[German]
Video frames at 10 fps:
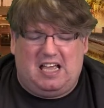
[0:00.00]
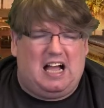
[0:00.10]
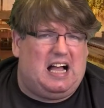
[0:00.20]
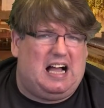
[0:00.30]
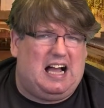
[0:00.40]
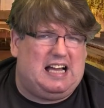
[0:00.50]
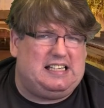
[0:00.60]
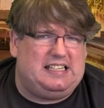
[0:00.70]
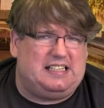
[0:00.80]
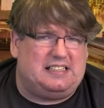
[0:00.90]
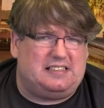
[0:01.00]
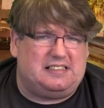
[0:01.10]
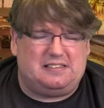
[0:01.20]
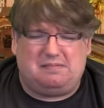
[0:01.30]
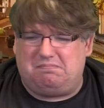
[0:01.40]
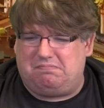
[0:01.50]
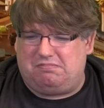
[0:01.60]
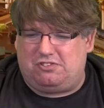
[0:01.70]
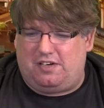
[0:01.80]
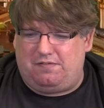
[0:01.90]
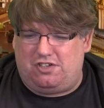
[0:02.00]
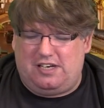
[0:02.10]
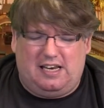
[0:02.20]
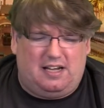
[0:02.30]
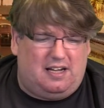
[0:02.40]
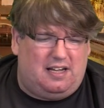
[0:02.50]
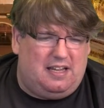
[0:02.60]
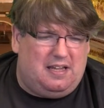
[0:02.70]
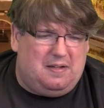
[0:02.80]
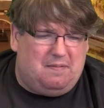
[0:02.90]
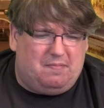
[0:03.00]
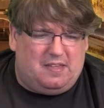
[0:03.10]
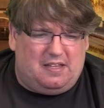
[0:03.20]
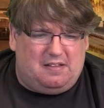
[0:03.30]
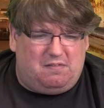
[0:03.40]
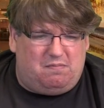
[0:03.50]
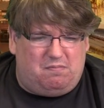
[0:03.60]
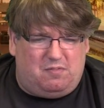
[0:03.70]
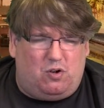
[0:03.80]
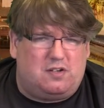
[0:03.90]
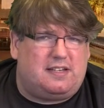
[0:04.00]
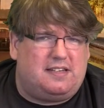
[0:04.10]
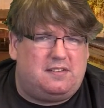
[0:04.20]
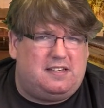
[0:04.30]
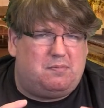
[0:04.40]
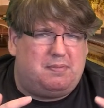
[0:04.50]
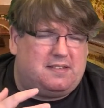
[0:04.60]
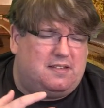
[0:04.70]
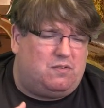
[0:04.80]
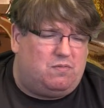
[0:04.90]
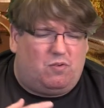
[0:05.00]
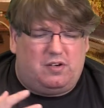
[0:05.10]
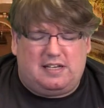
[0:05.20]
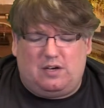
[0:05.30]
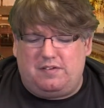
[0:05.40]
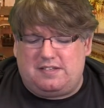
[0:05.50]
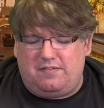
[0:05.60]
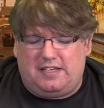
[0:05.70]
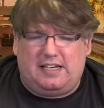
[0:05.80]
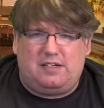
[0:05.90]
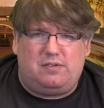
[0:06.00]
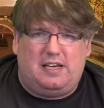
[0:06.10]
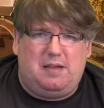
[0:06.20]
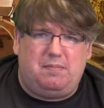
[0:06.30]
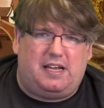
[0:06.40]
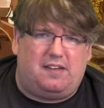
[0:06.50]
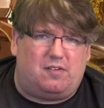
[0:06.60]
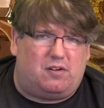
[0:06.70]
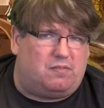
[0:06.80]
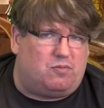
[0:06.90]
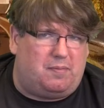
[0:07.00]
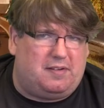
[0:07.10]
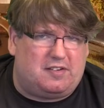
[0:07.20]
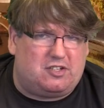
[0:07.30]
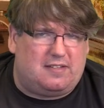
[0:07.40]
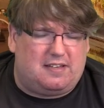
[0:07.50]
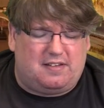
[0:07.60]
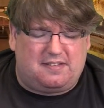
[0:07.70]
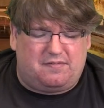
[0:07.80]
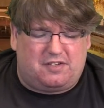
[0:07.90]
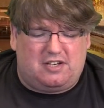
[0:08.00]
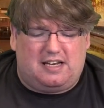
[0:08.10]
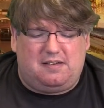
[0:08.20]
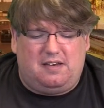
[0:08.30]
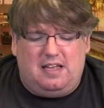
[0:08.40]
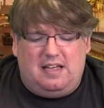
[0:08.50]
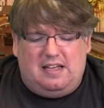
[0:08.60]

ja, adlige Schriftsteller, Künstler, die so ein bisschen noch nicht genau wissen, in welche Richtung ihr Leben gehen soll. So habe ich das, das Ganze verstanden.